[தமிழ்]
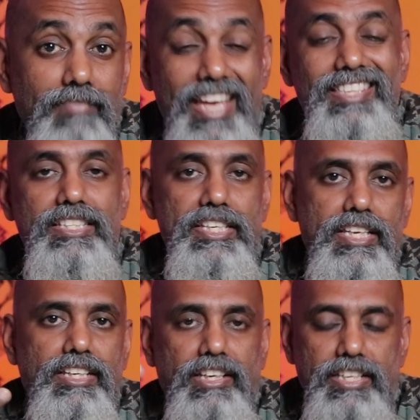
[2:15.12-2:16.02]
கேஸ்
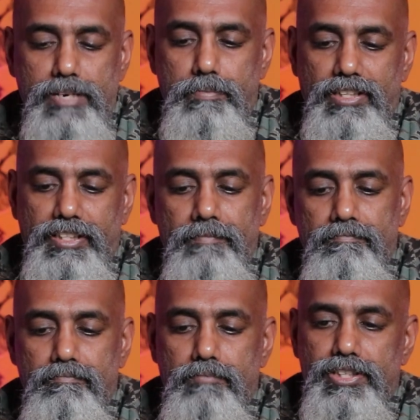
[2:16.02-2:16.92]
டிசைன் நான் எதிர்பார்த்தேன்
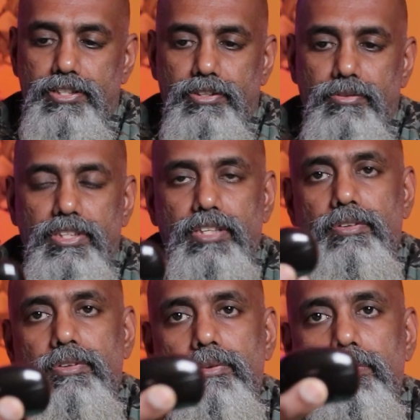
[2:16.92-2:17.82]
பட் இது வந்து
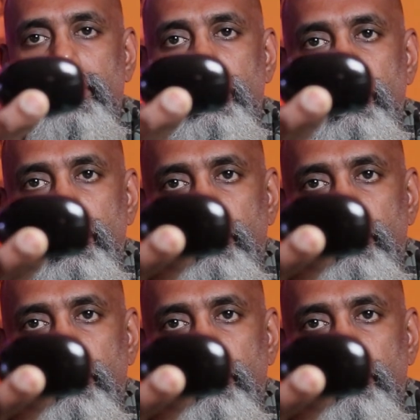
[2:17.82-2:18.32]
ஒரு